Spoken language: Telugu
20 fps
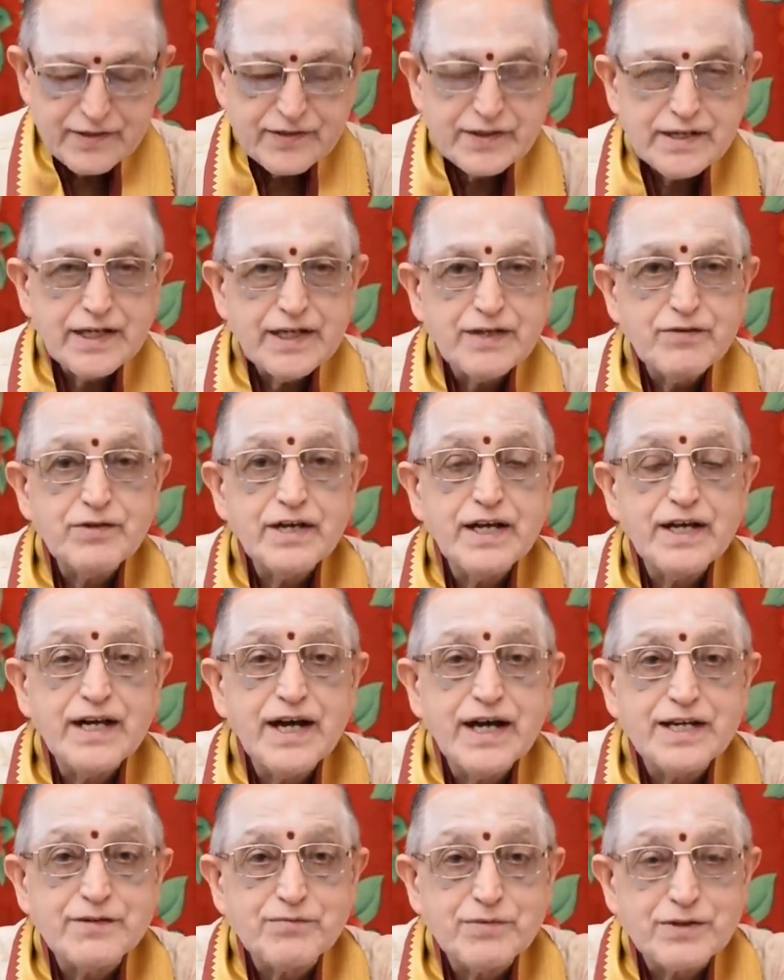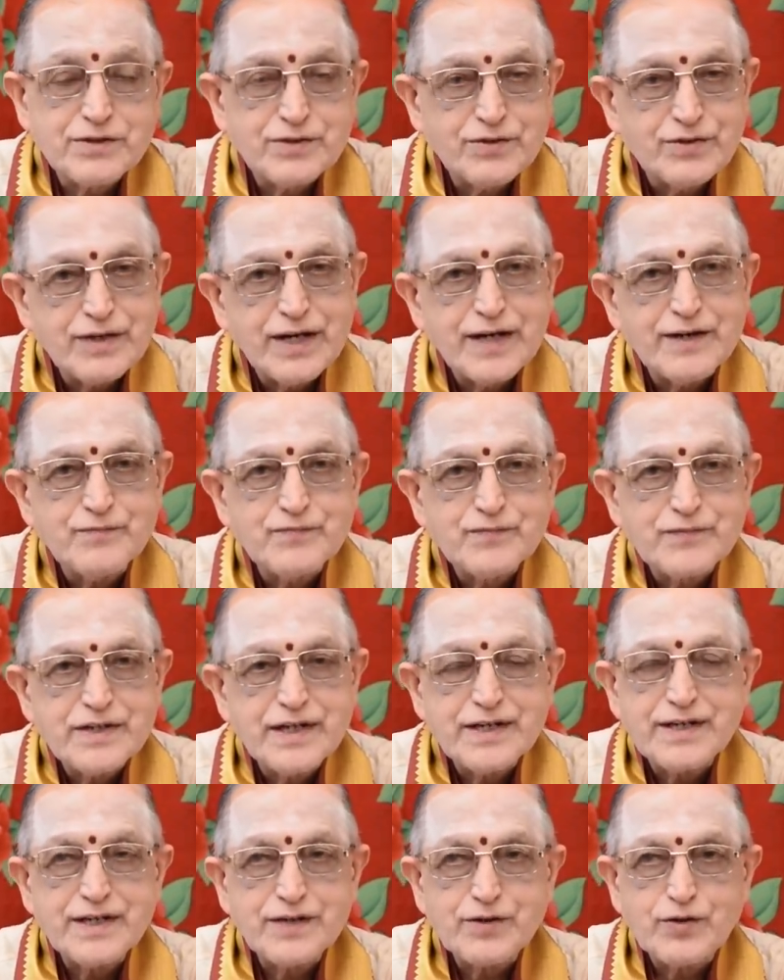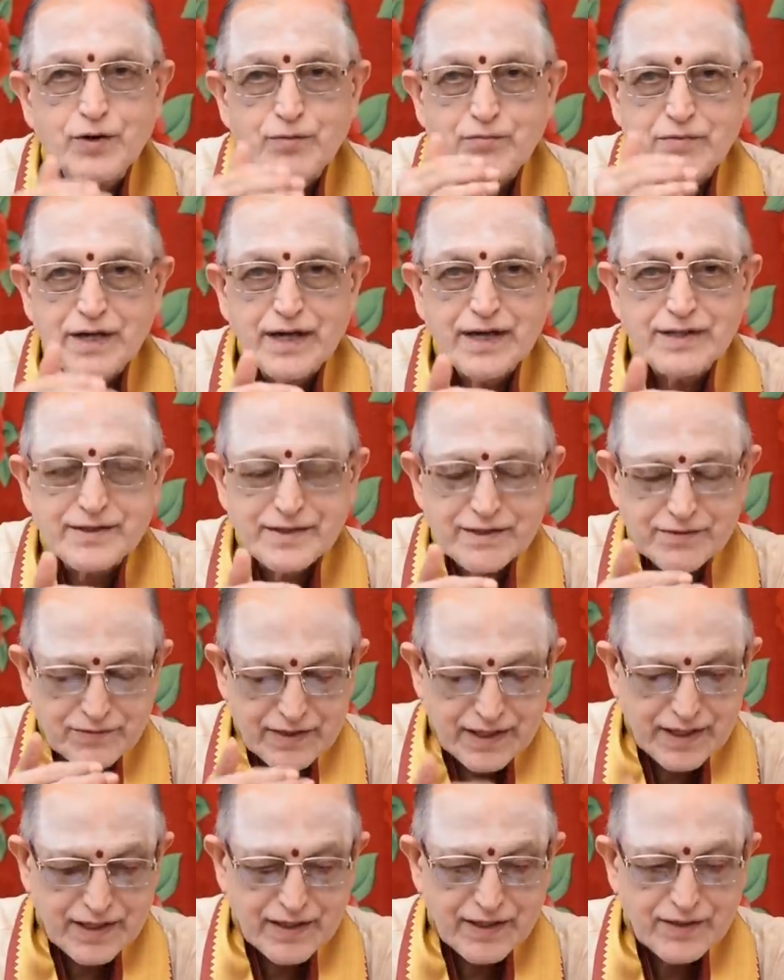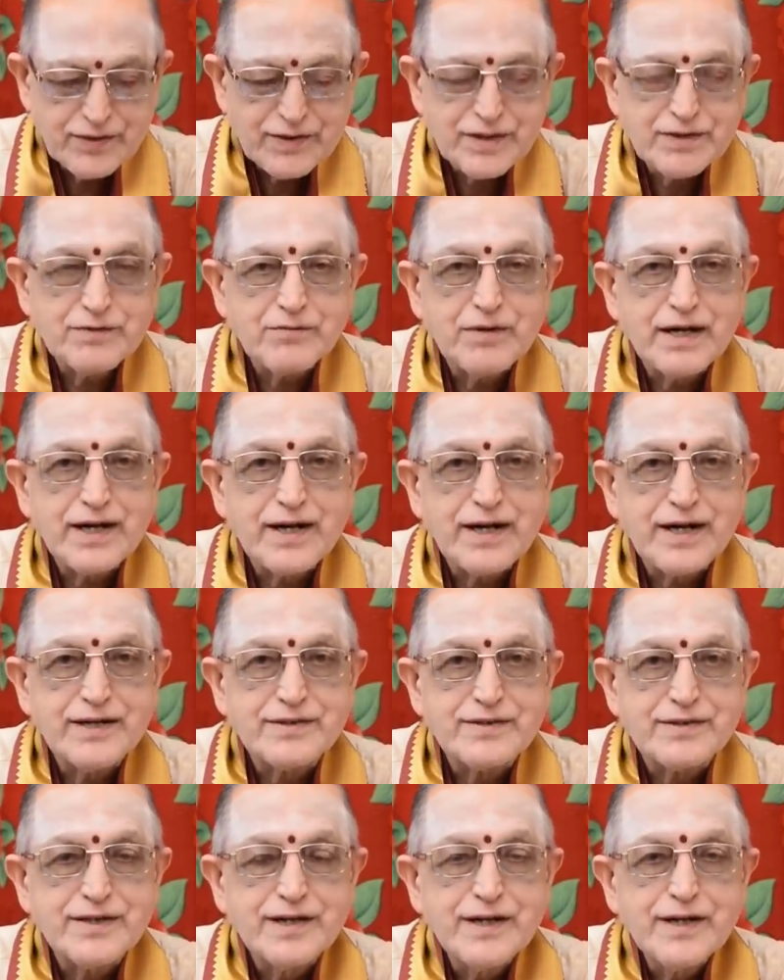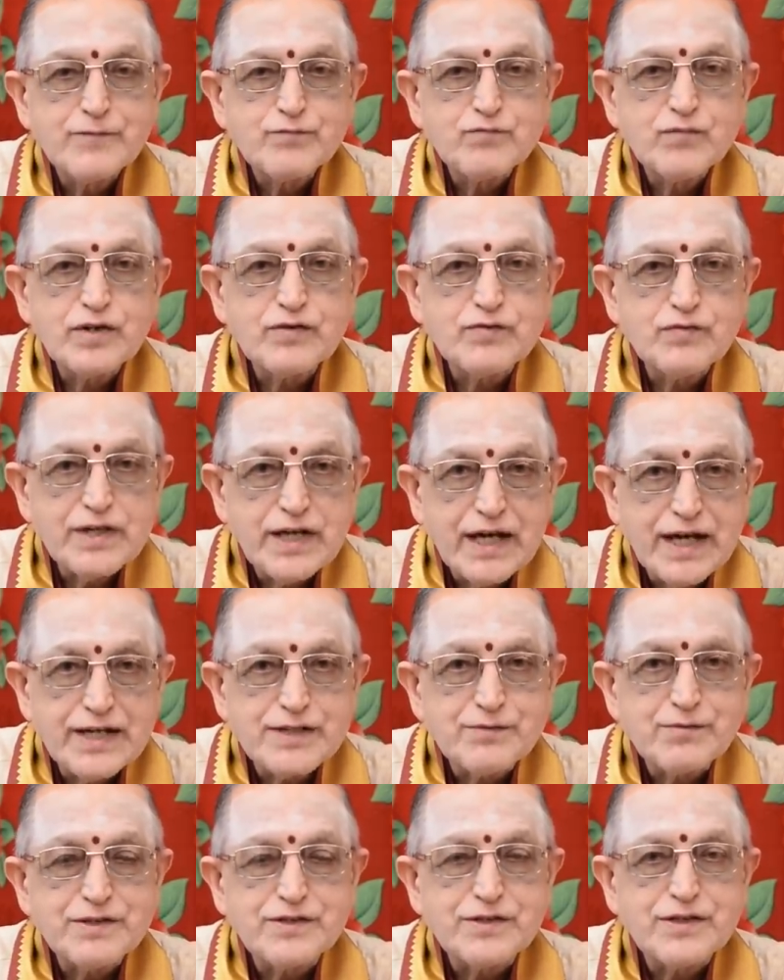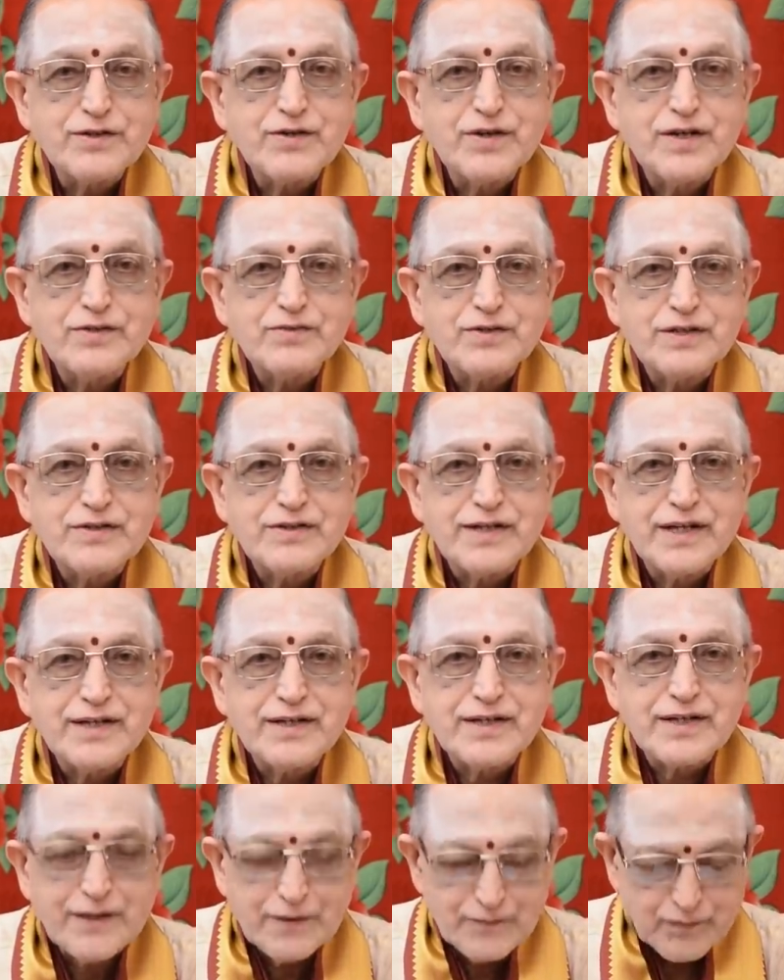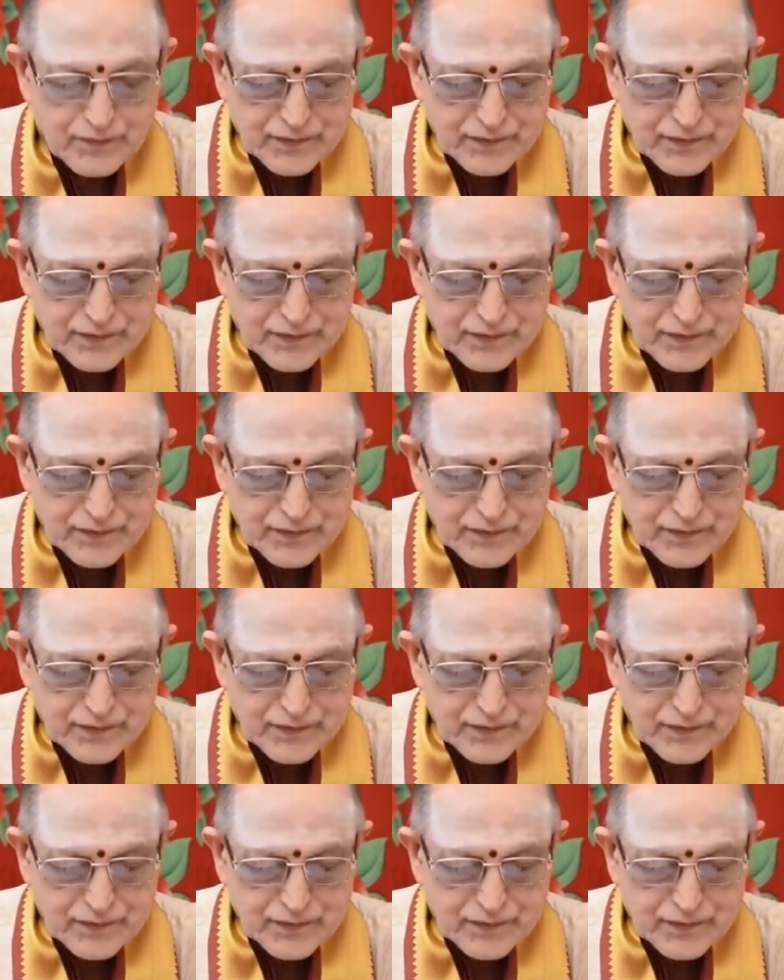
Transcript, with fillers: శని వ్యయాధిపతి కూడా ఎందుకంటే కుంభరాశికి వ్యయంలో ఉండేది మకర రాశి మరి వ్యయాధిపత్యం కూడా ఉంది శనికి